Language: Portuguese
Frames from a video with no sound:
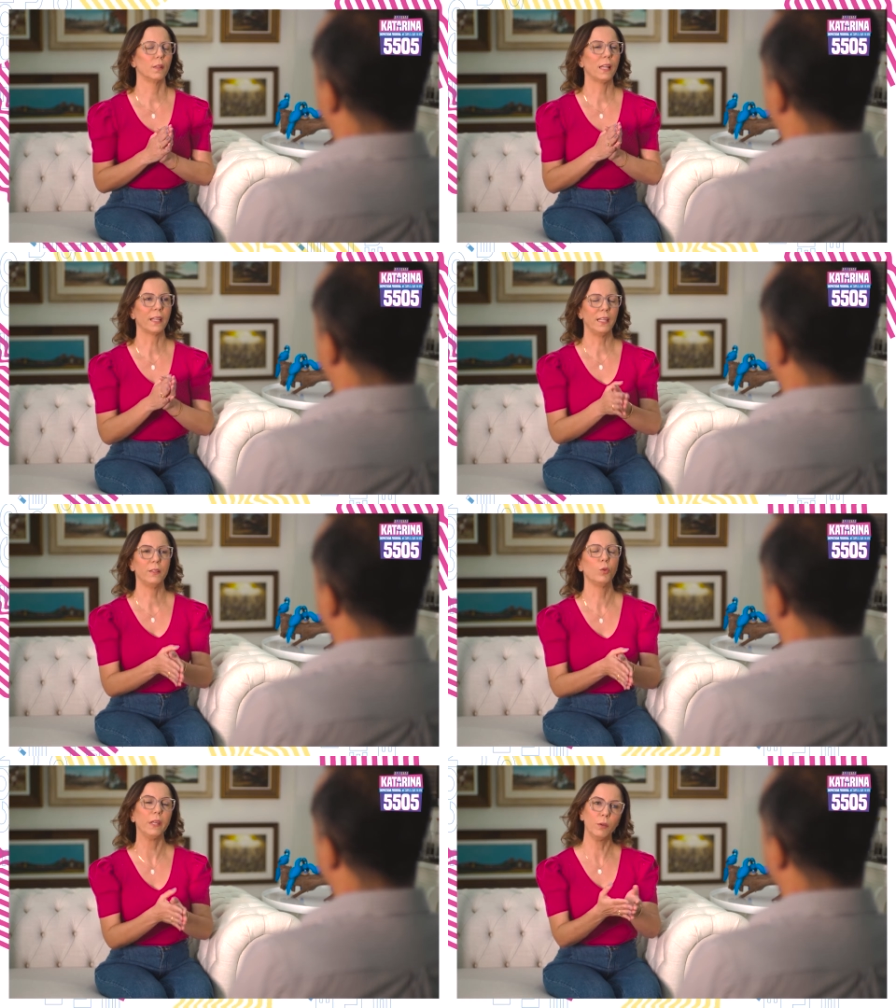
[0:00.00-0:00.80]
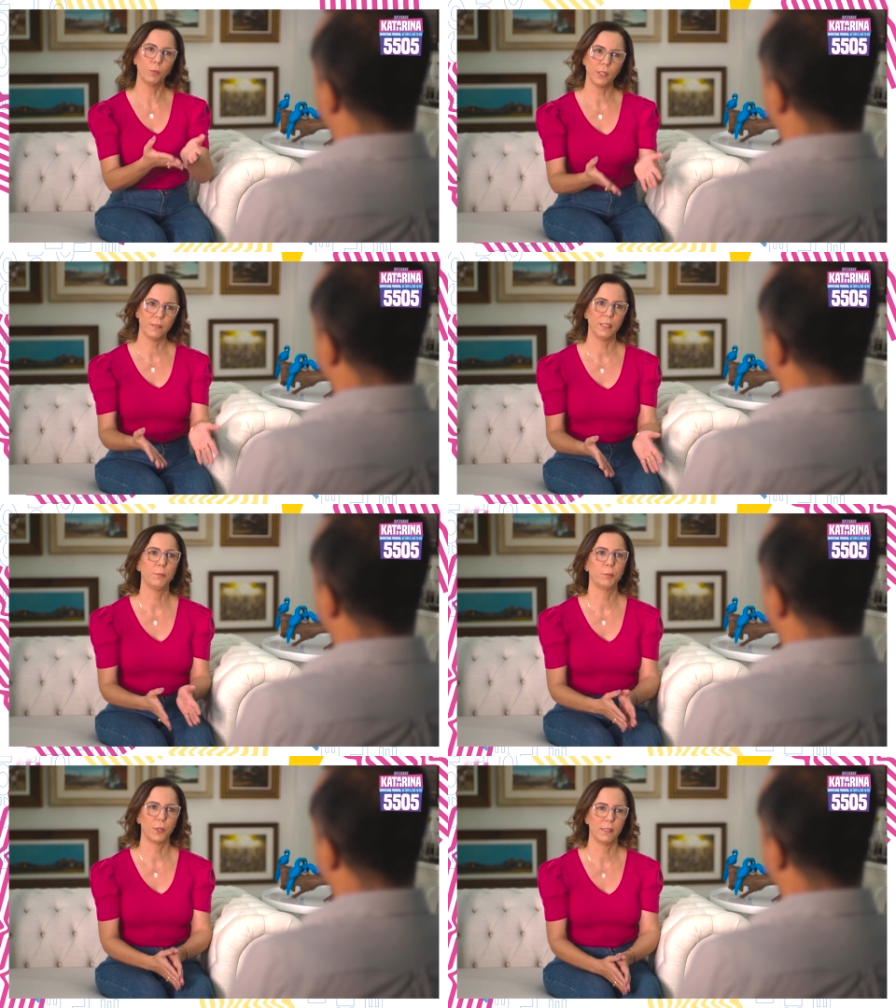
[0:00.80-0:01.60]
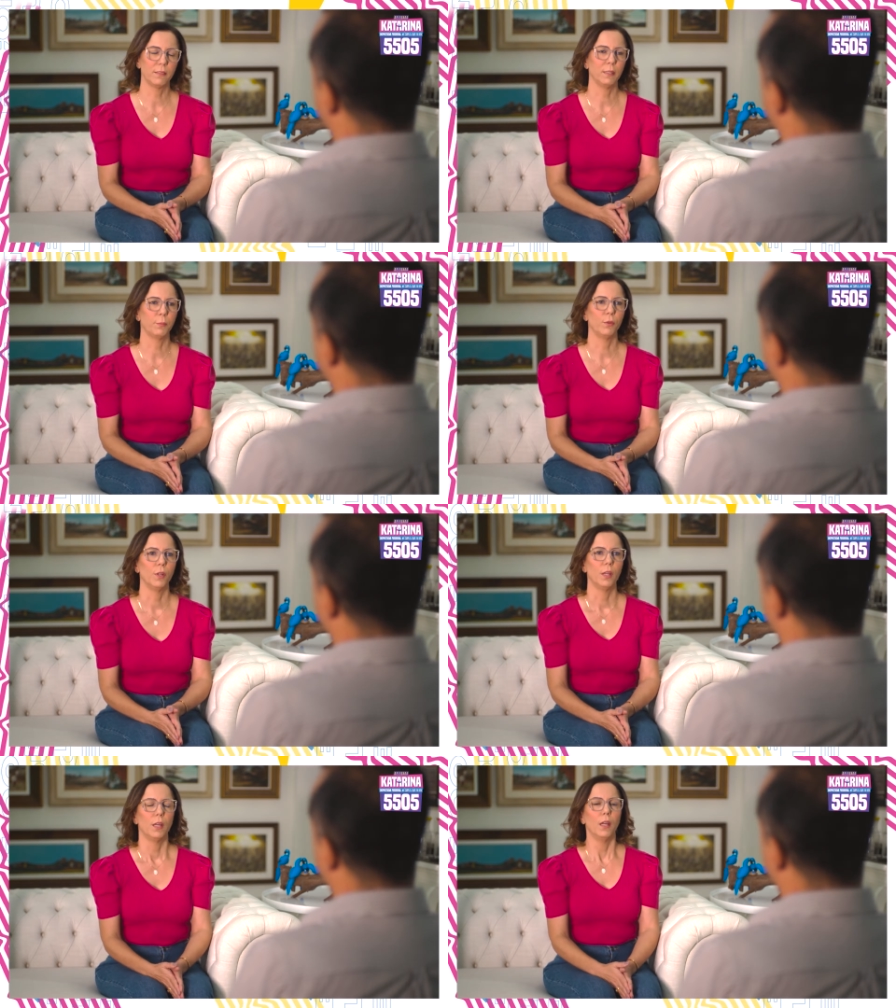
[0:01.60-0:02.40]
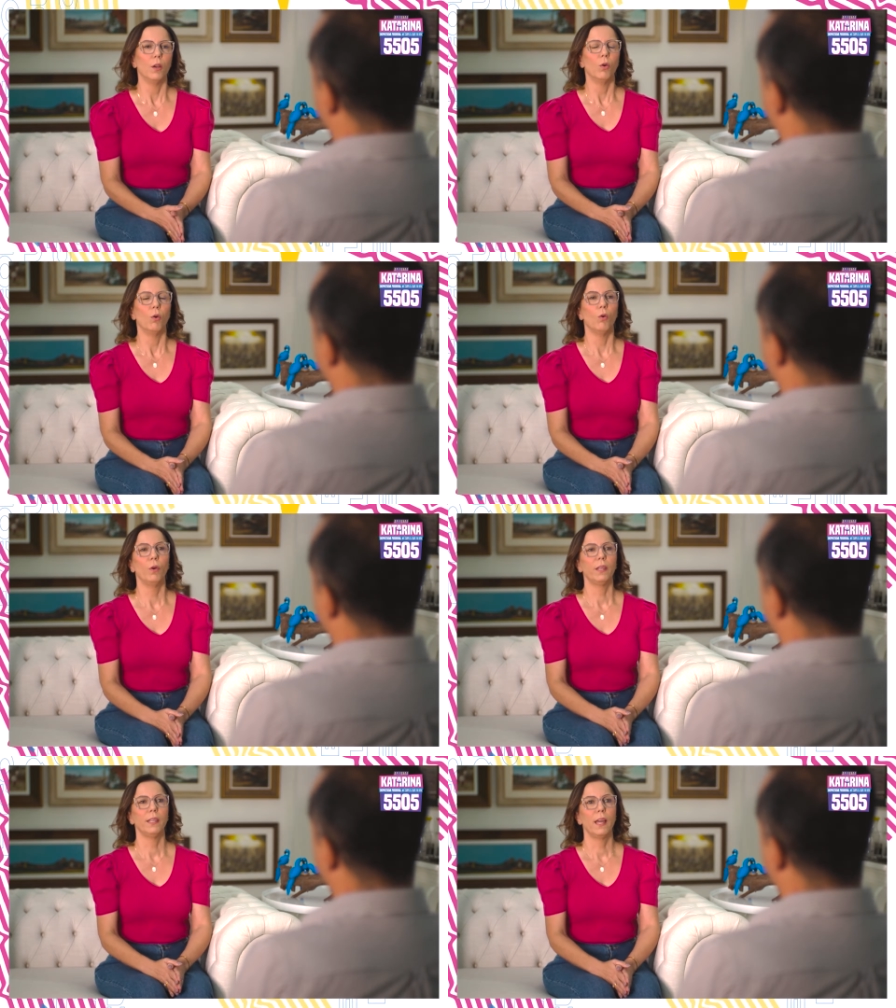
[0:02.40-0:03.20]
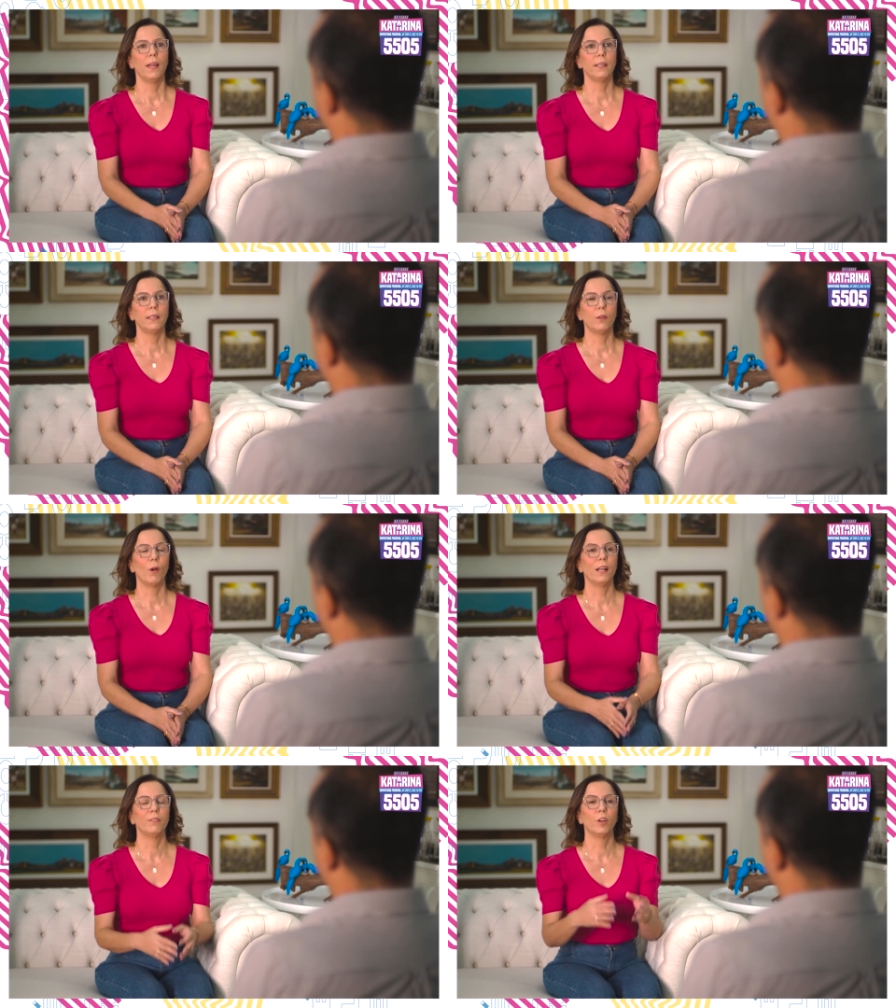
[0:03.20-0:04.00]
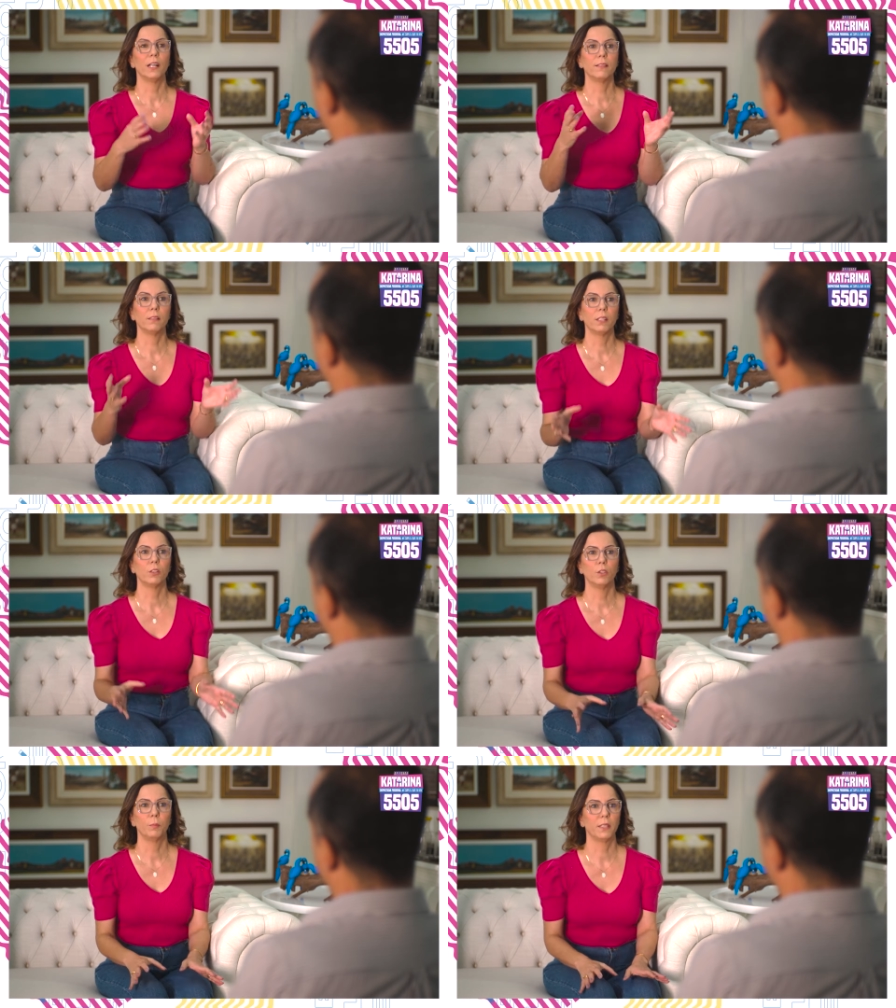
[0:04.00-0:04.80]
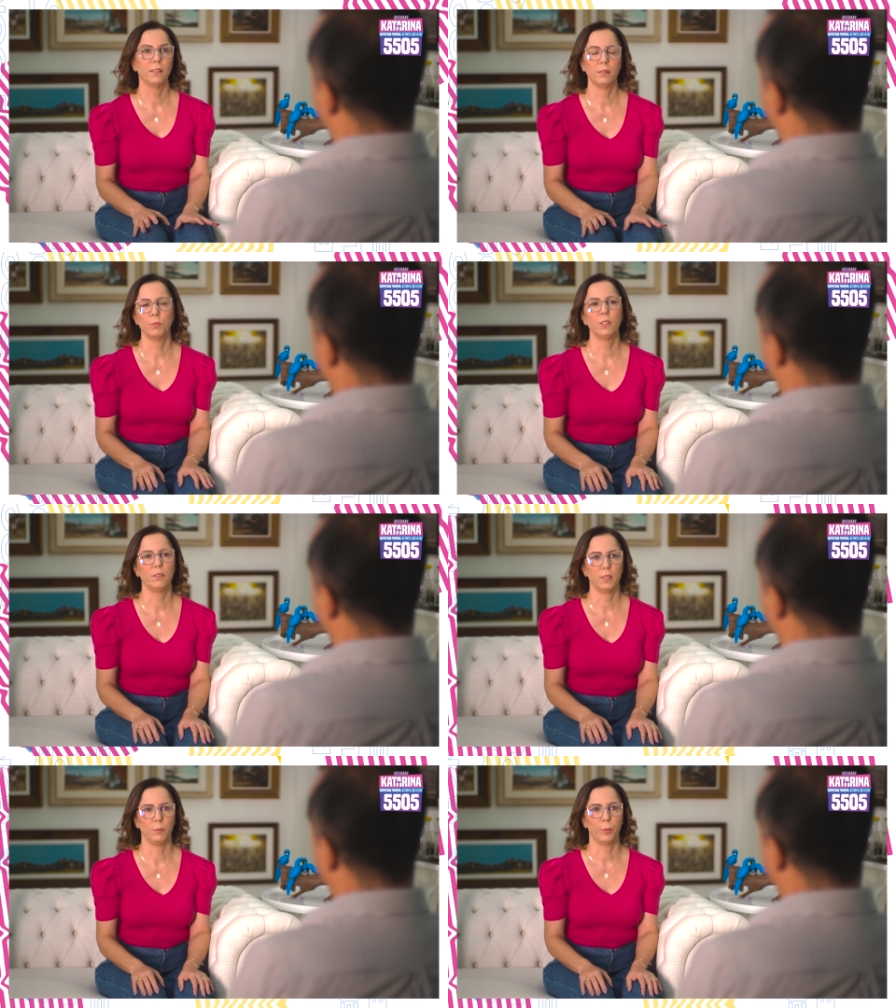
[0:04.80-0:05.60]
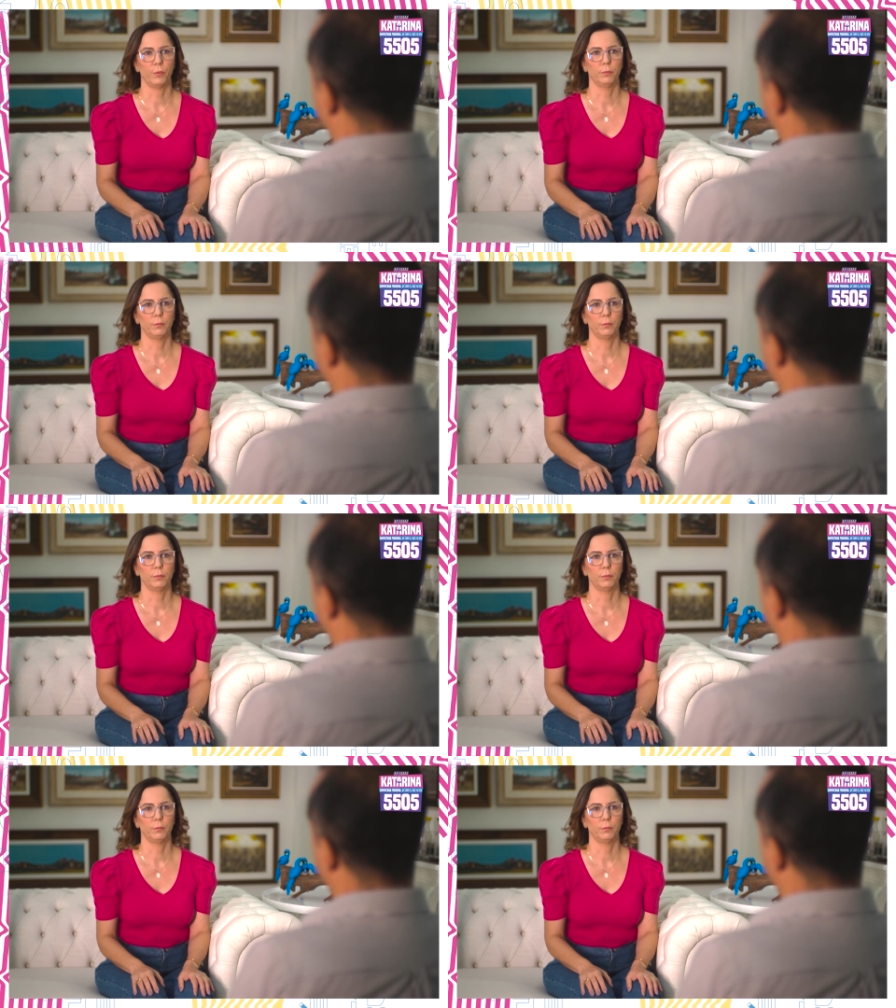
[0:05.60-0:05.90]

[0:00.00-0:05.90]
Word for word: Naquele, no, em um município, por exemplo, o que é que, qual é a vocação econômica desse município?